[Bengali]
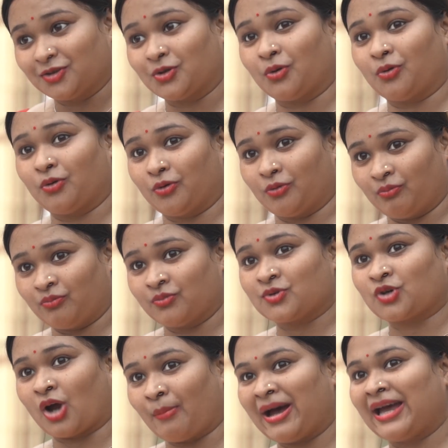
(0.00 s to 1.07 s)
তো
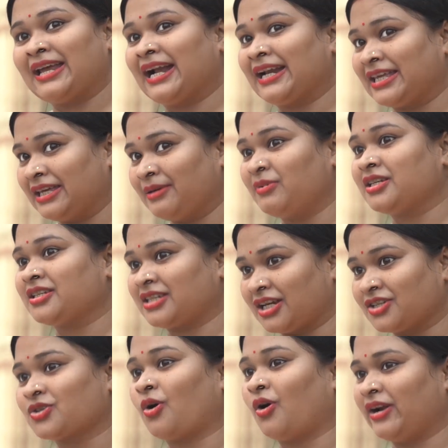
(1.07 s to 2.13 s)
সবাই আর কি
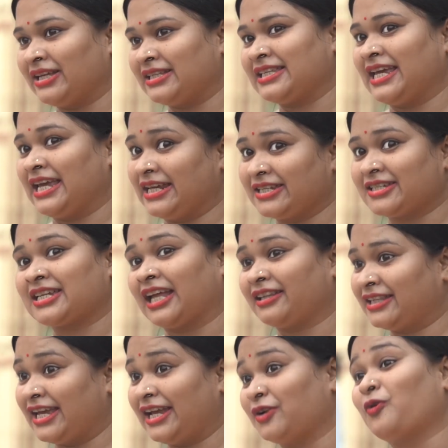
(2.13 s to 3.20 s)
বিশ্বাস করে যে এর
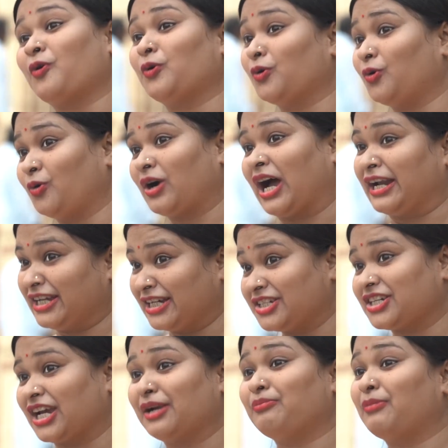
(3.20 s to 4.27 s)
সাথে এর কোনো
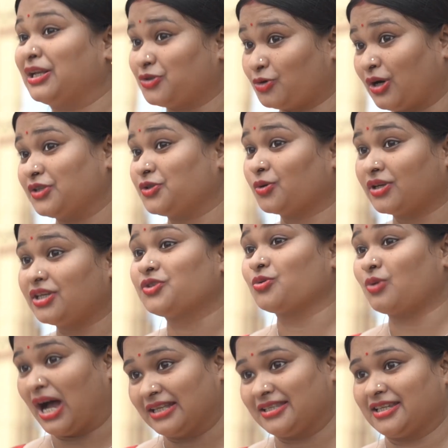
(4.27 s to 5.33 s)
কানেকশান বা যোগাযোগ কিছু
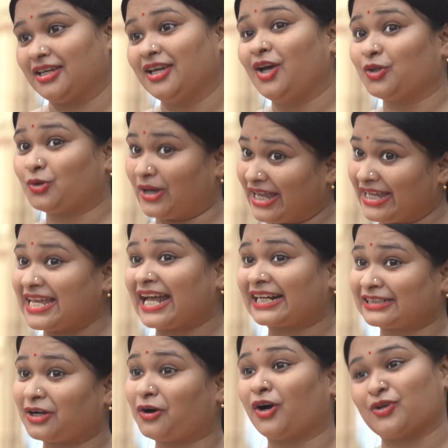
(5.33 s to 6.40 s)
আছে তো এই
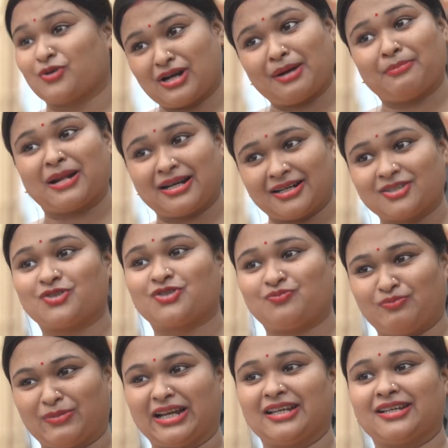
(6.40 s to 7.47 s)
একটা ঘটনা আমার
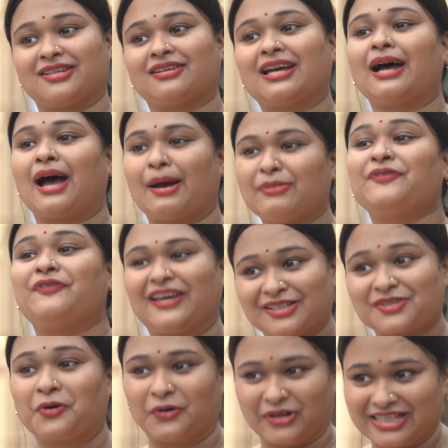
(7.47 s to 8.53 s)
মানে আমি ফেস
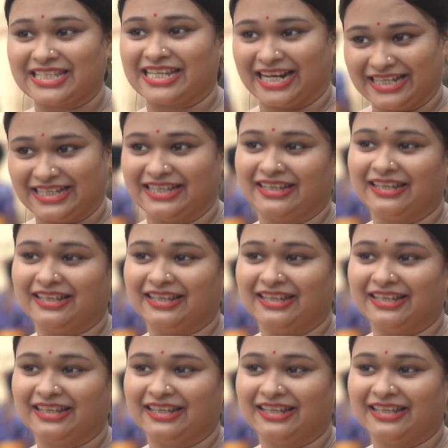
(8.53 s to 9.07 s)
করেছি আর কি